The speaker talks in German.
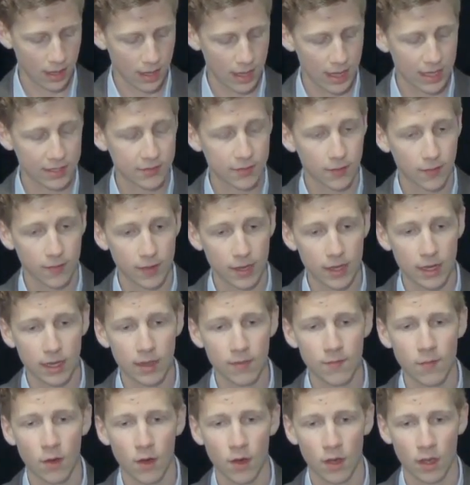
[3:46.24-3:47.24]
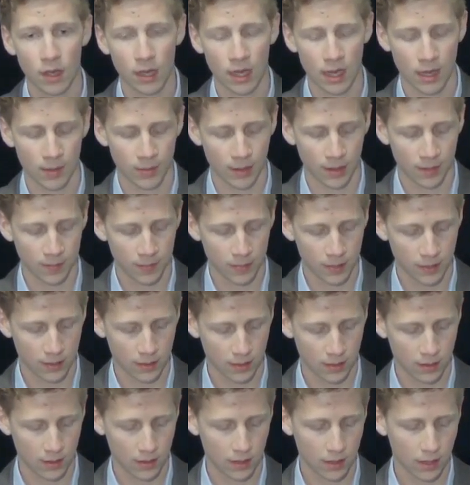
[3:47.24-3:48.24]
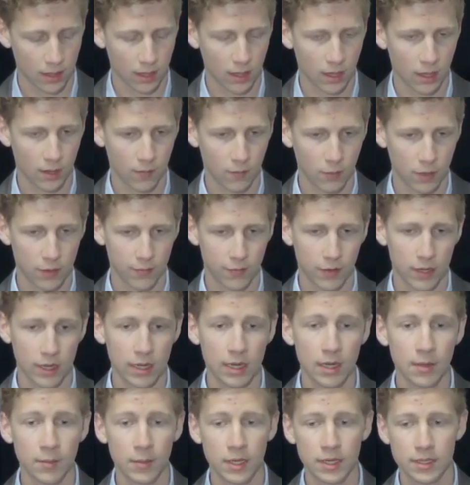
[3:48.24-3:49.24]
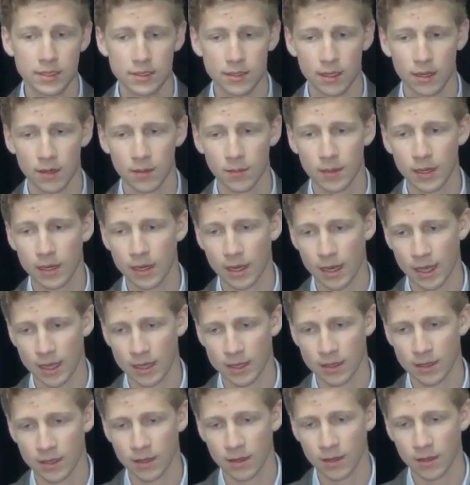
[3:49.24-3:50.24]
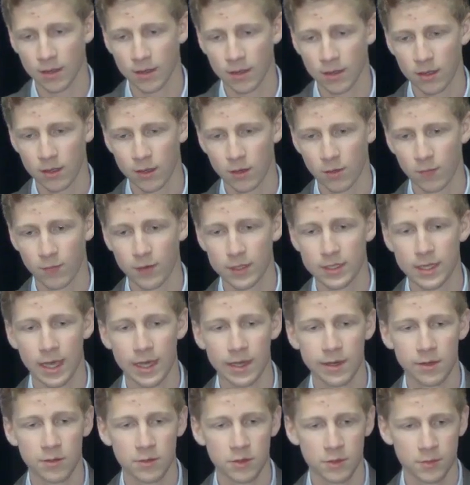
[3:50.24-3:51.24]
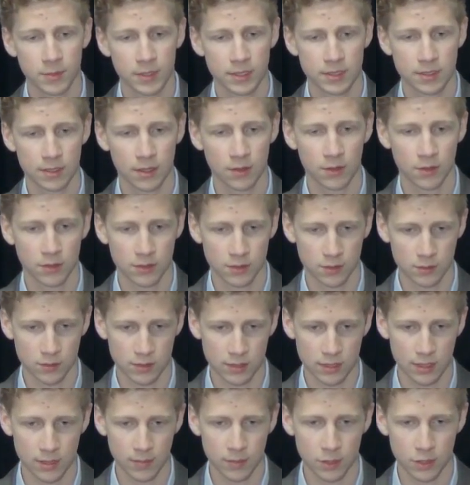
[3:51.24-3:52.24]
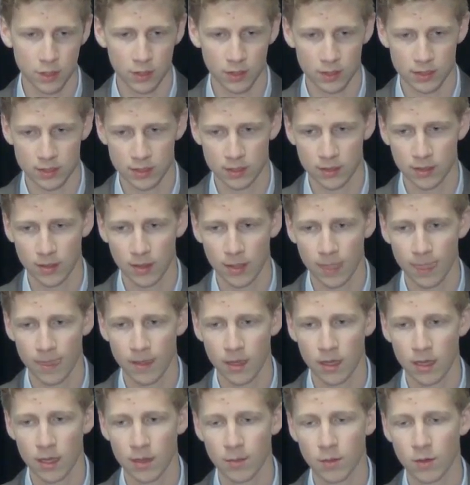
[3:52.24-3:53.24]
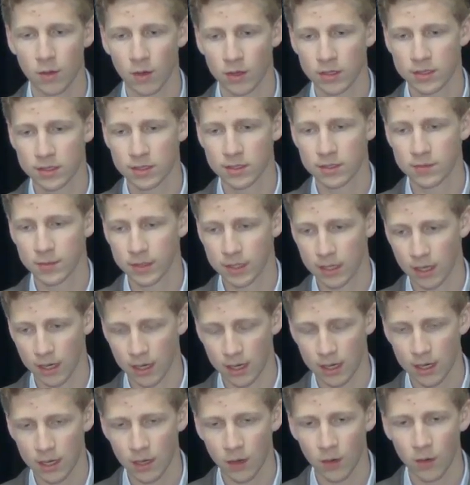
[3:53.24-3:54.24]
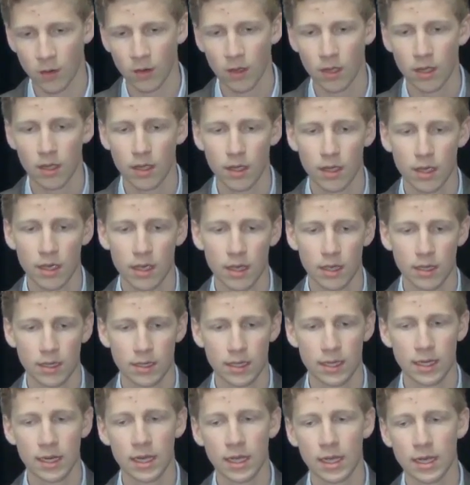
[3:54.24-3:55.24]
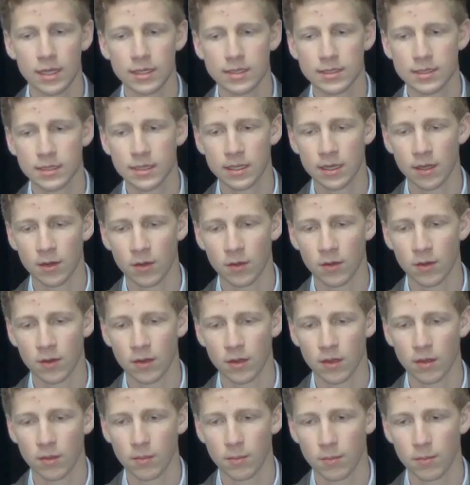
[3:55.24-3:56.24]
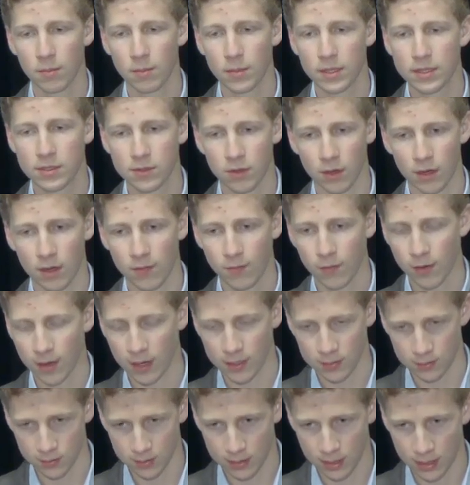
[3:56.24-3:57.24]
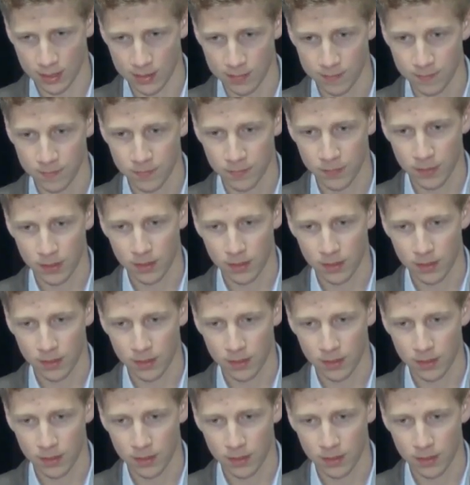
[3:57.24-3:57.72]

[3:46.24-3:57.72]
Erst vor wenigen Wochen aber wurde von Innenministerin Mikl-Leitner und Verteidigungsminister Doskozil beschlossen, im Konsens mit der Regierung, die Innengrenzsicherung mit Zäunen voranzutreiben.